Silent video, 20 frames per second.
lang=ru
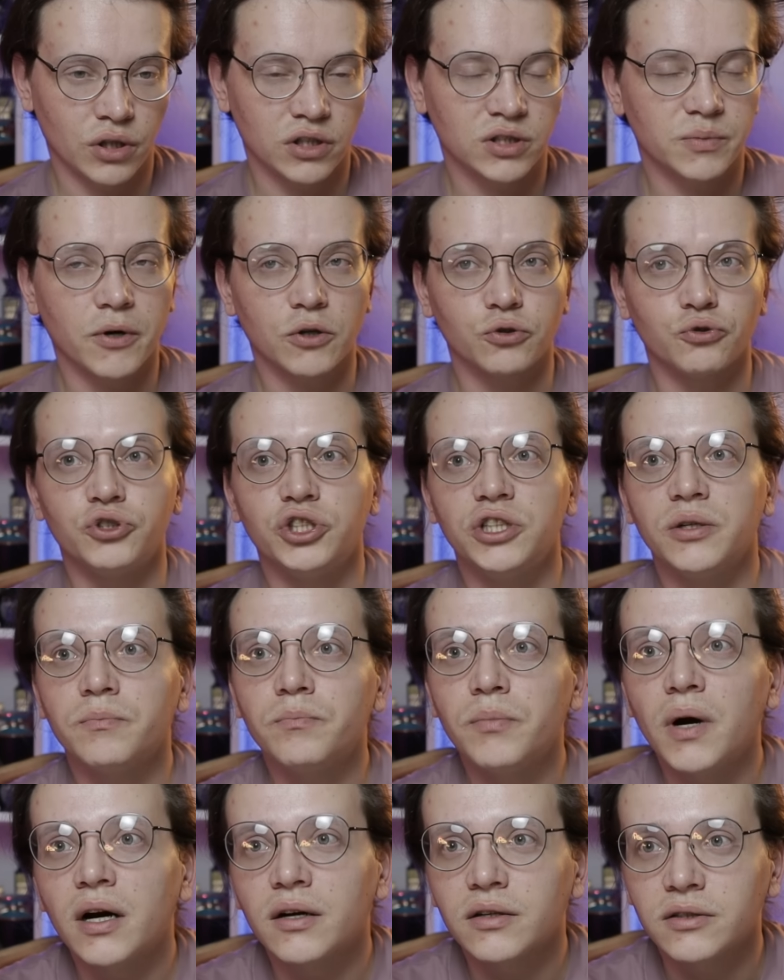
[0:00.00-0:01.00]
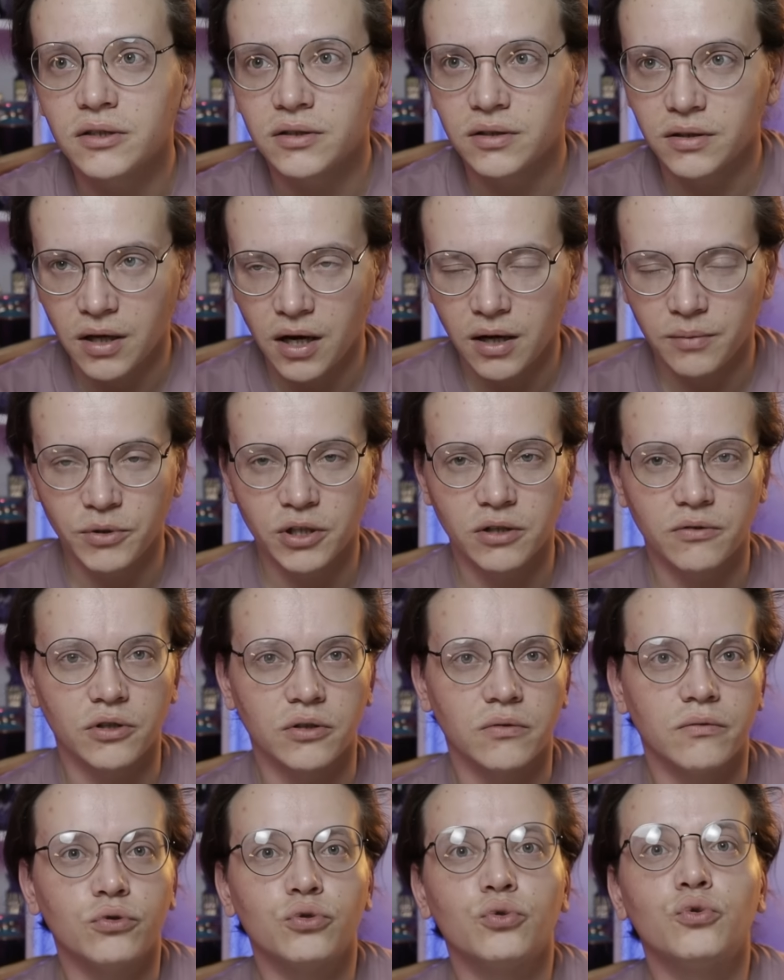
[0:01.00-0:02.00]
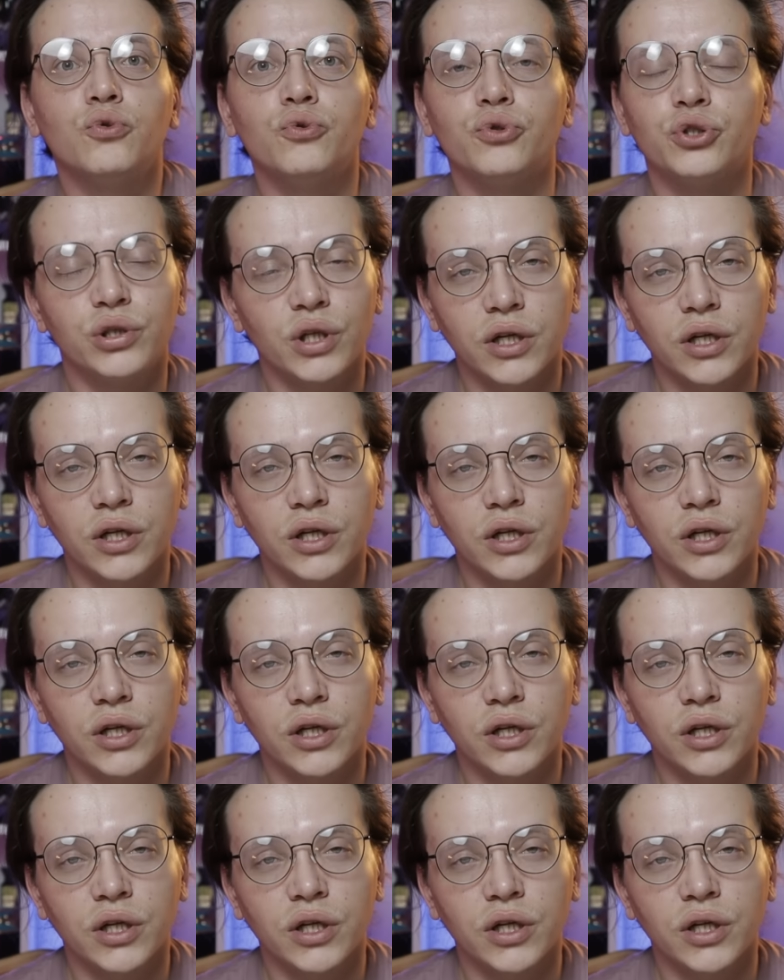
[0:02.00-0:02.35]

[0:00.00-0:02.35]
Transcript: Я спрашиваю, чем пахнет там, мне говорят, вот хуй